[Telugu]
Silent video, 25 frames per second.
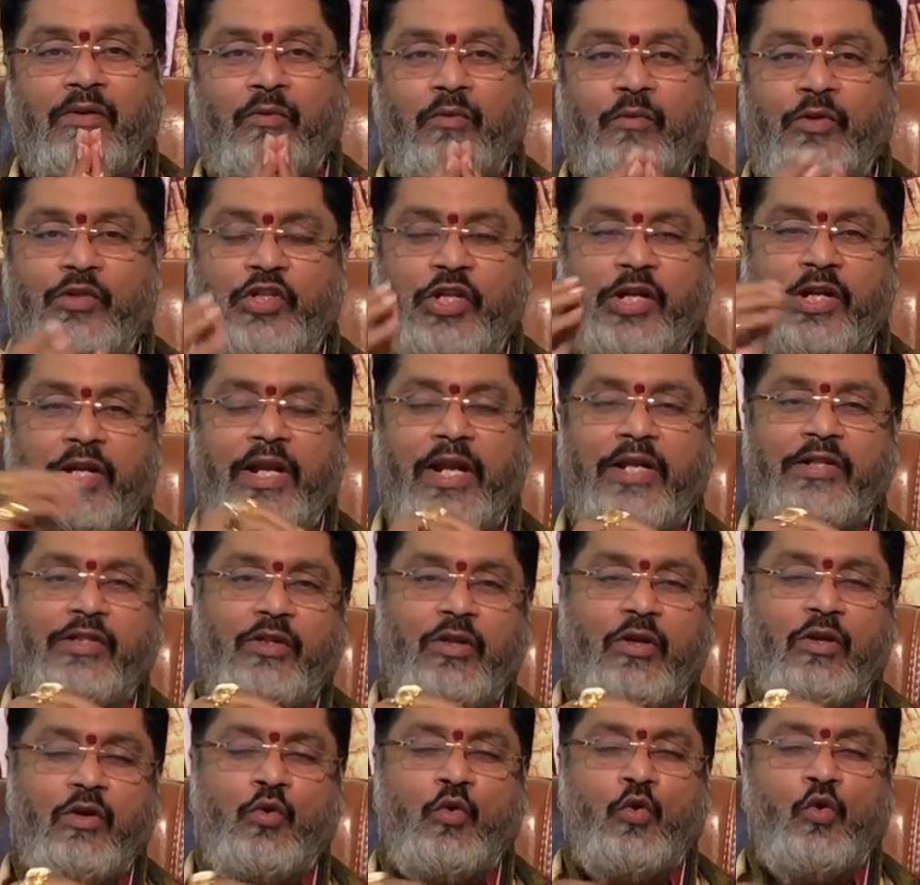వృషిక
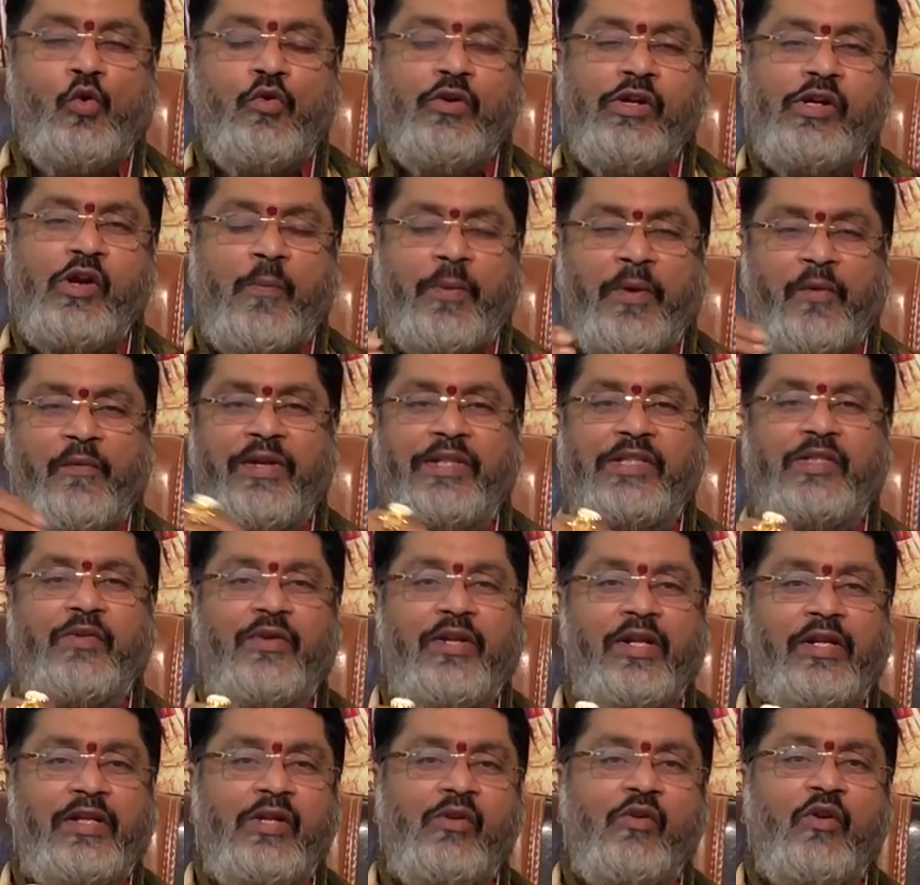రాశిలో గురువు యొక్క ప్రవేశం
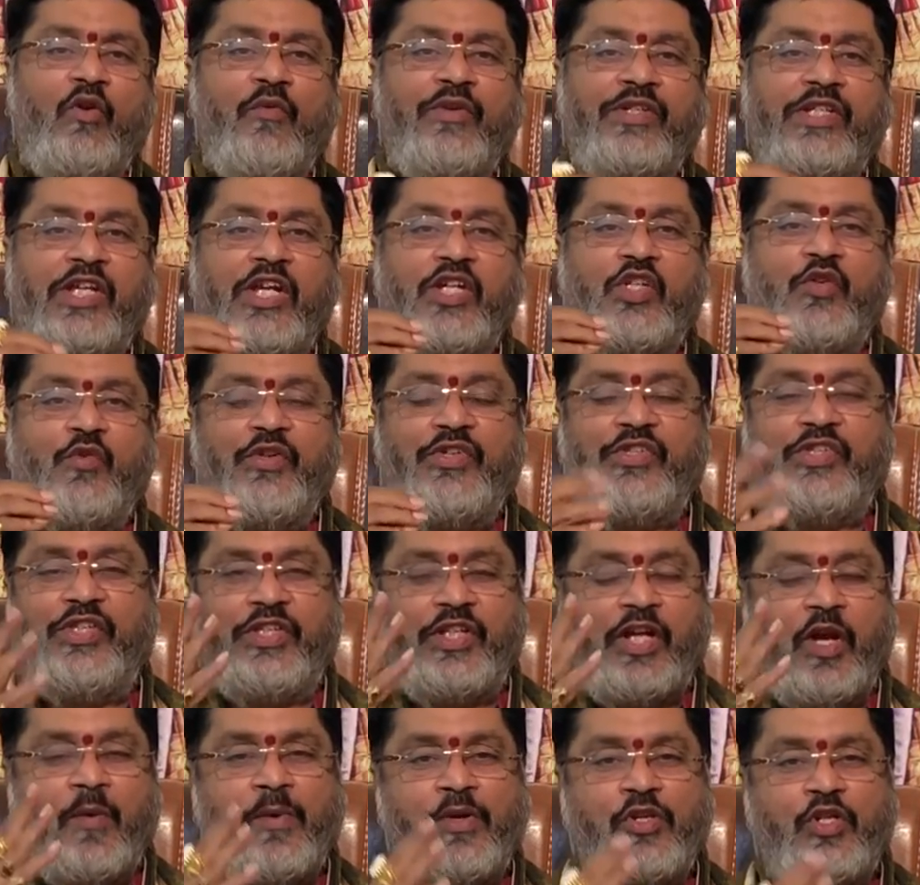అనేది ఒక విశేషమైన
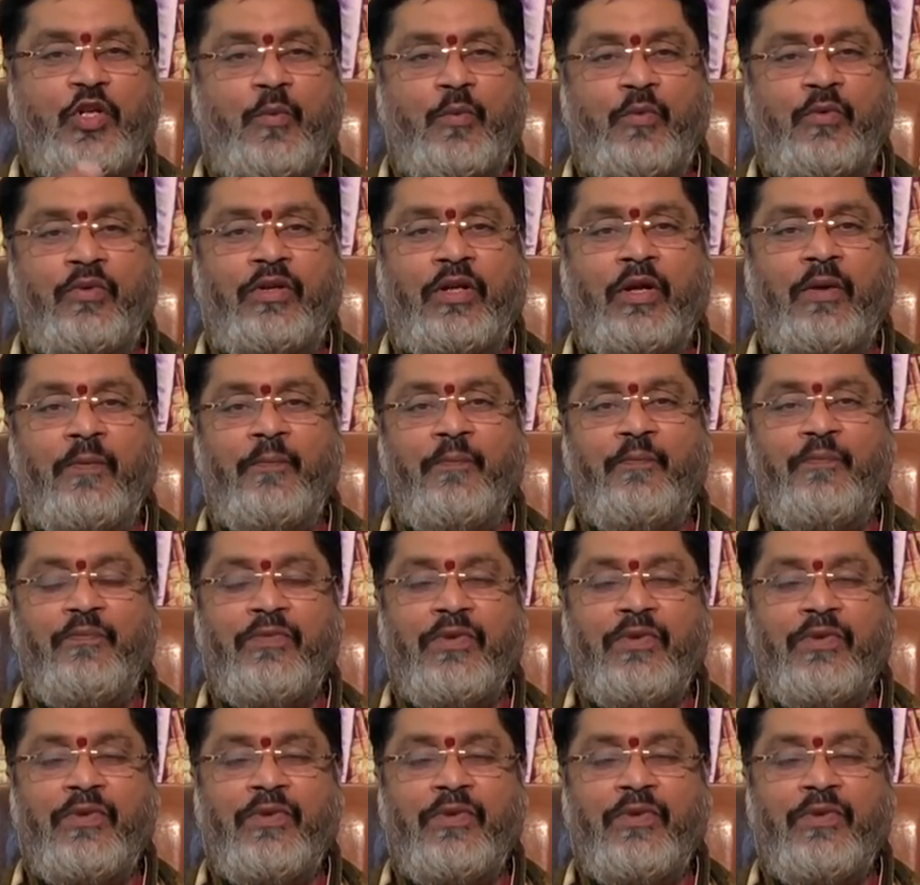స్థితిగా మనం చెప్పుకుంటాం